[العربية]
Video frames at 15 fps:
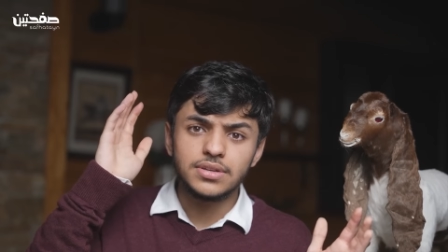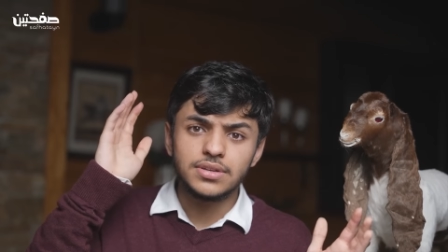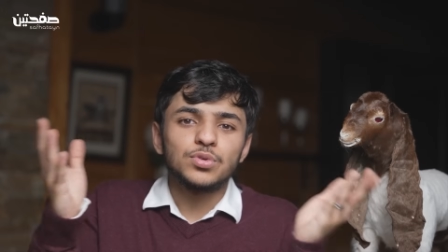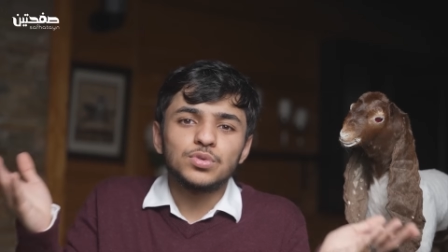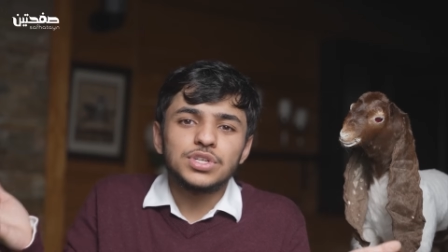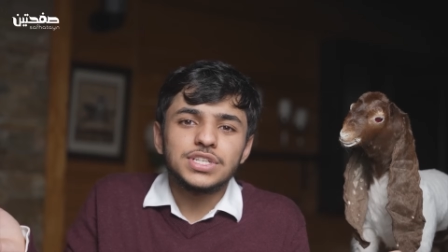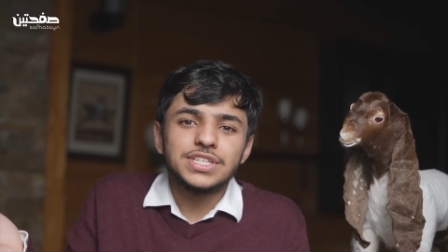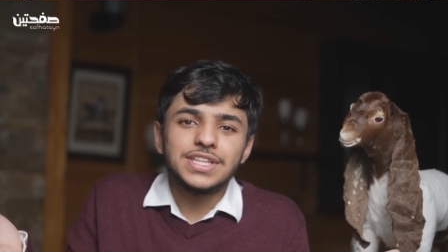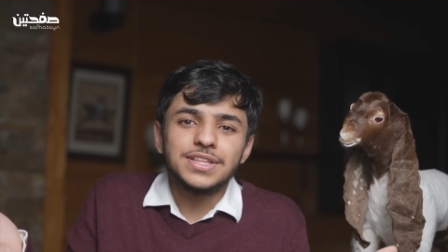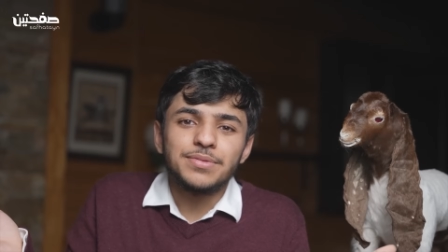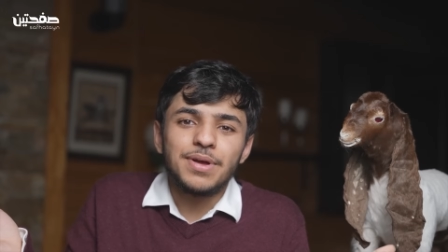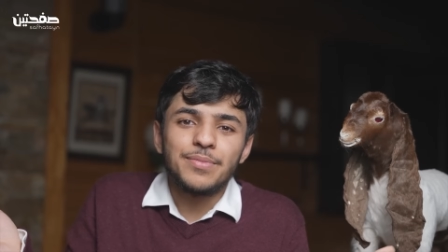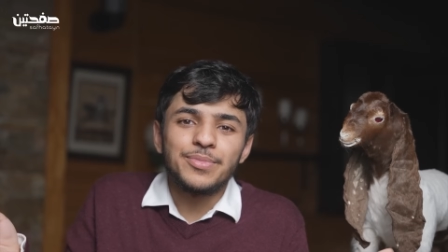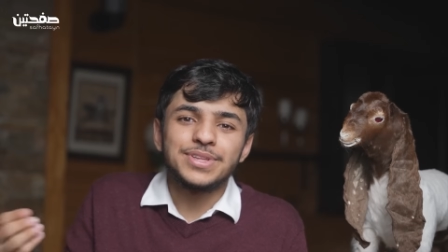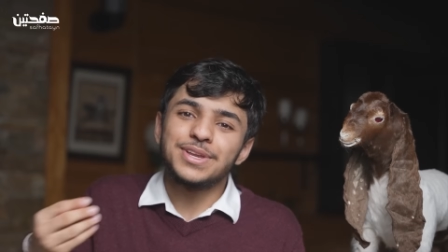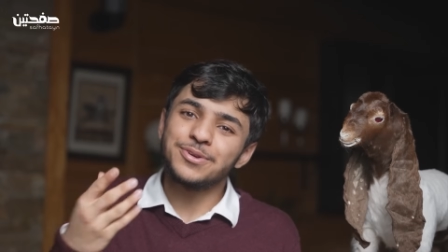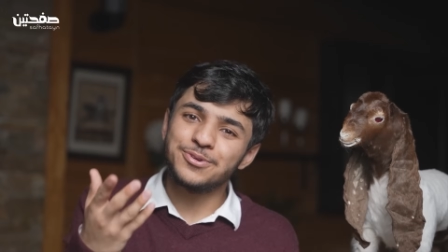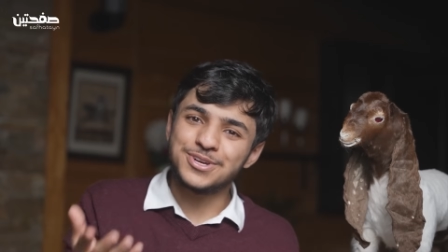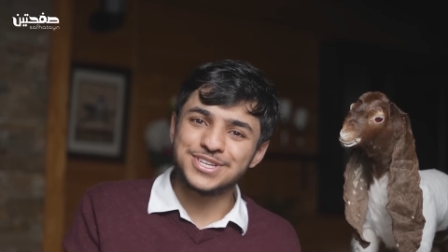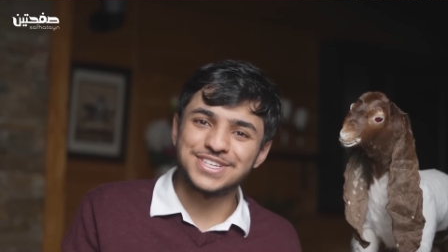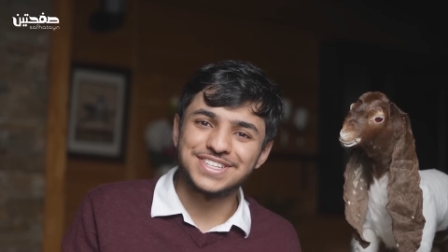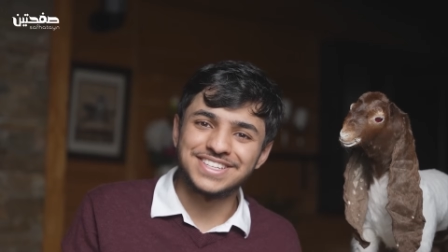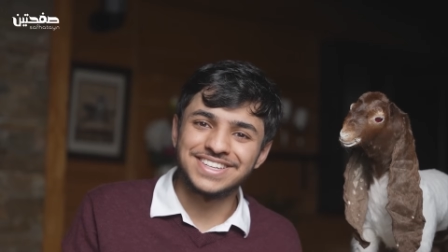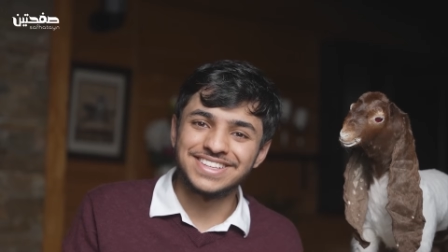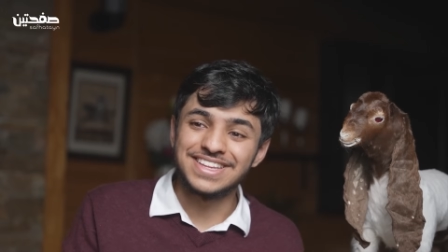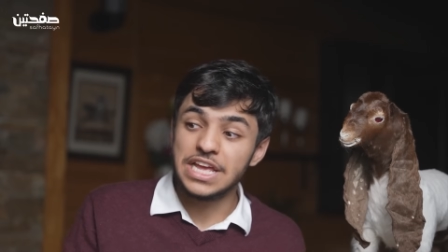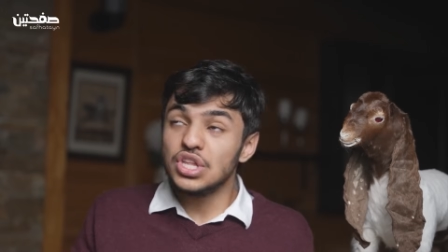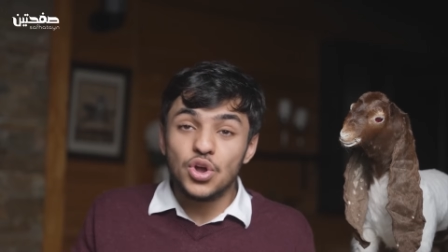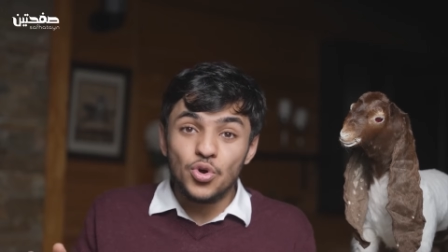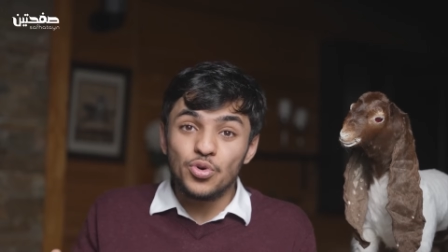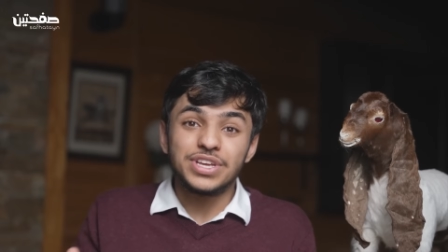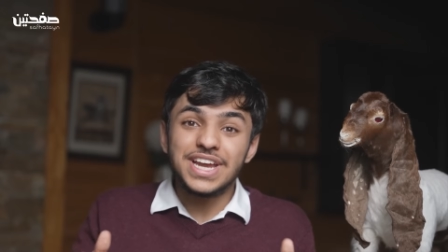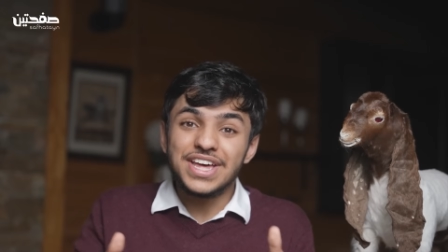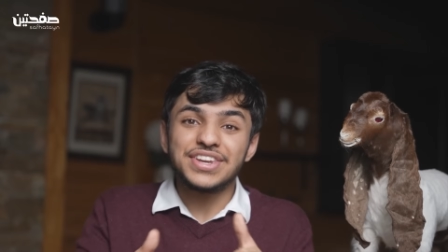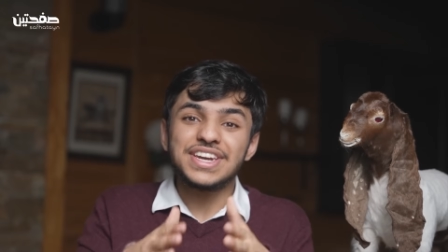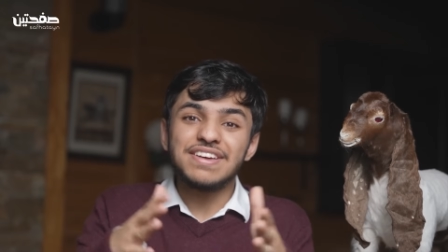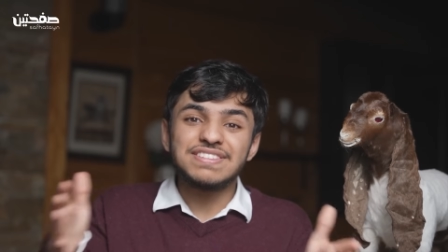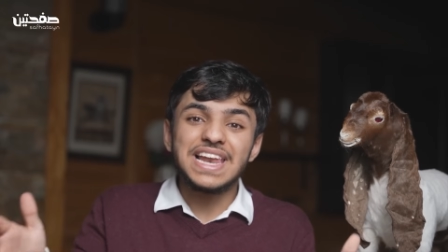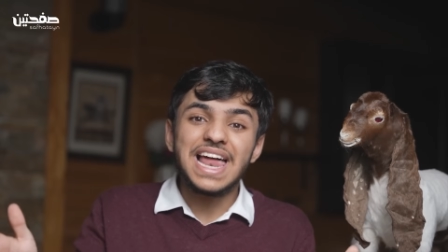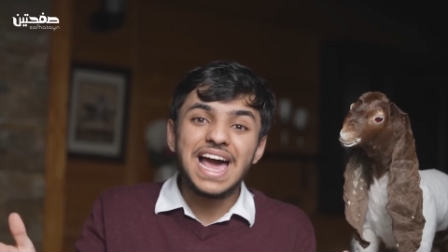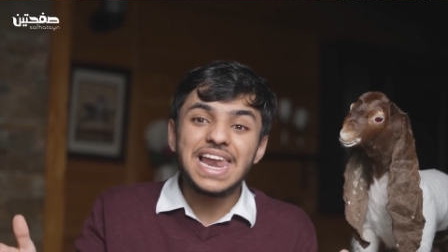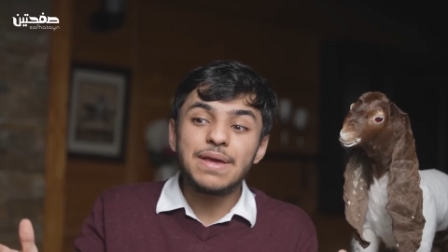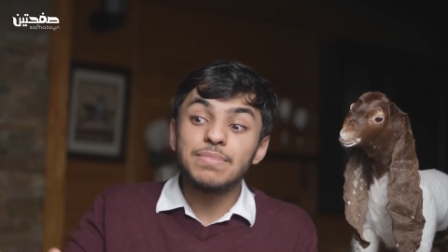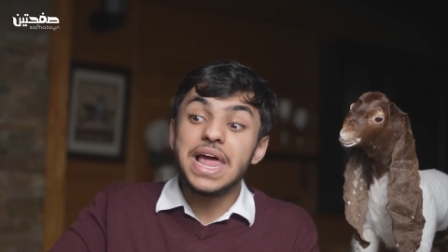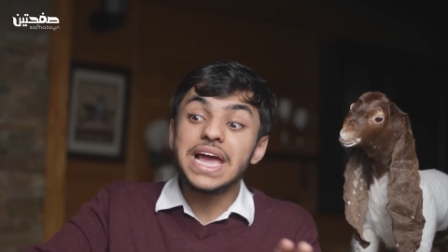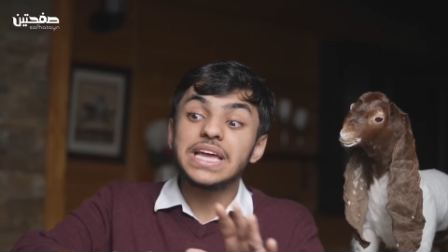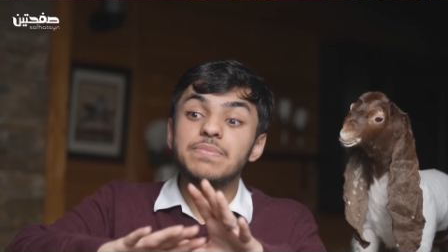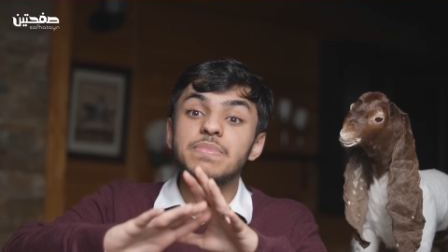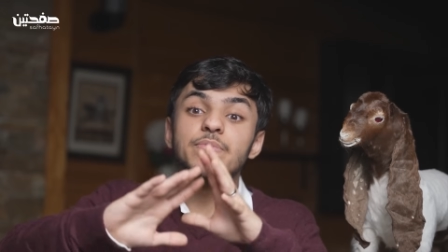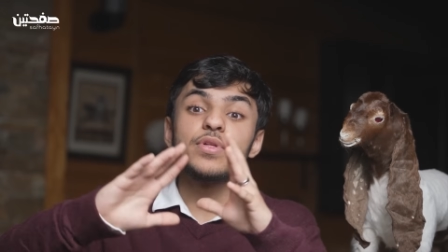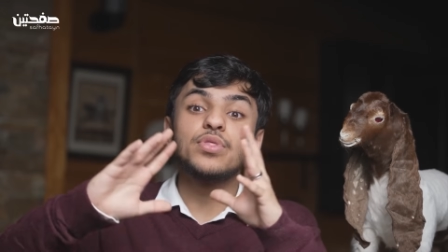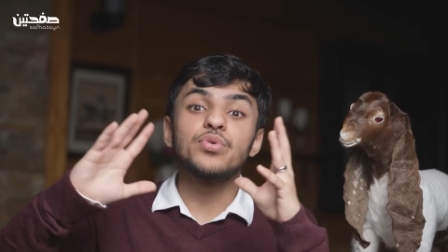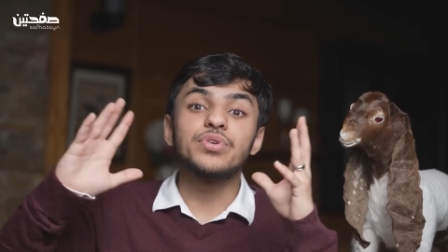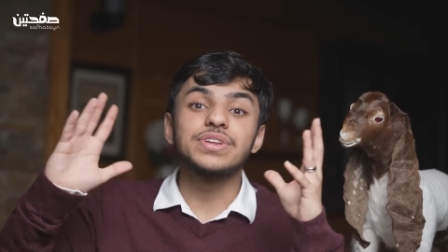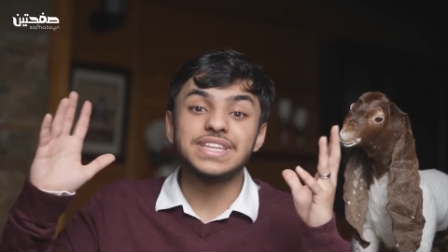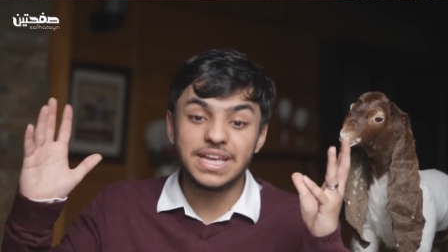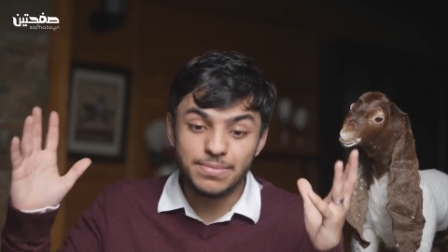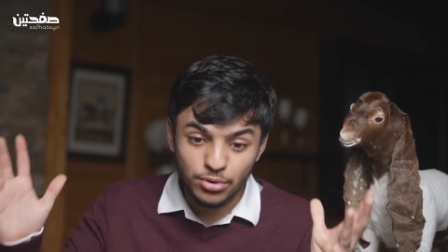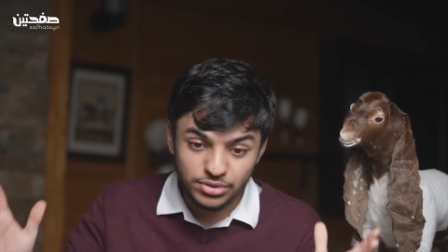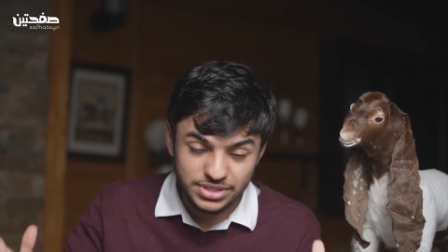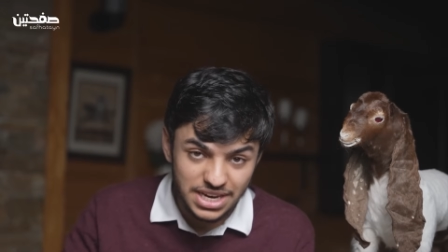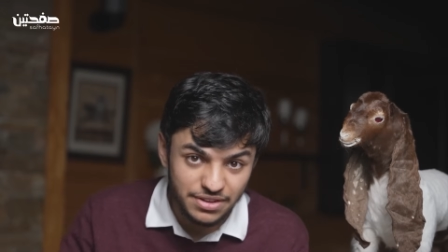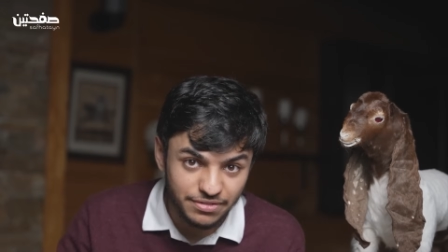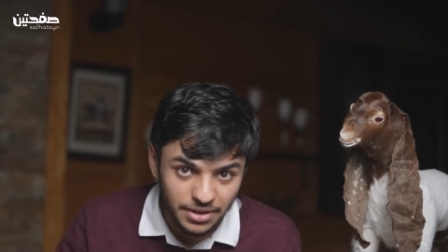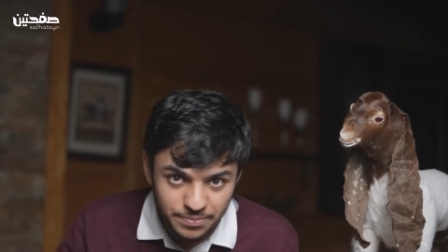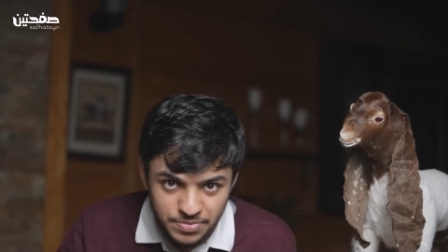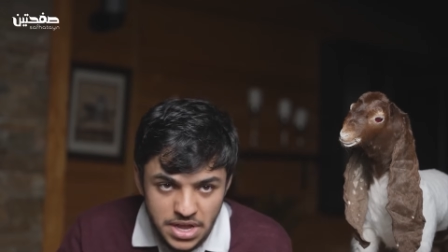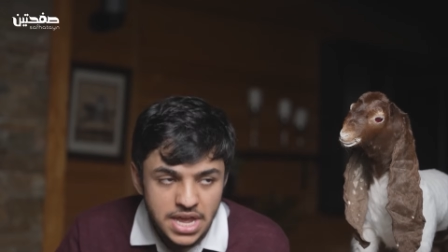تقول شو الجديد محمد انا اقول لك شو الجديد هو يناظر نفس العالم لكن بمنظورتين مختلفه